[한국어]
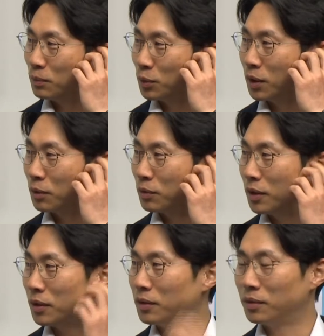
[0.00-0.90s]

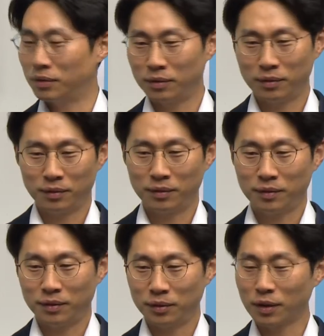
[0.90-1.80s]
못했고요. 음.
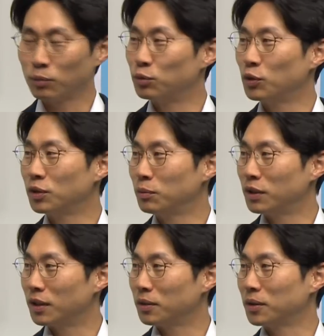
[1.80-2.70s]
제가
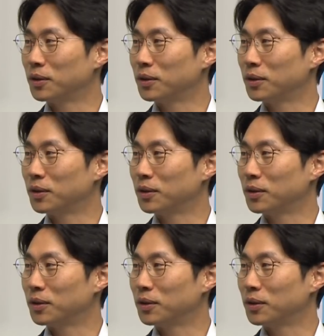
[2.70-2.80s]
부모님이라서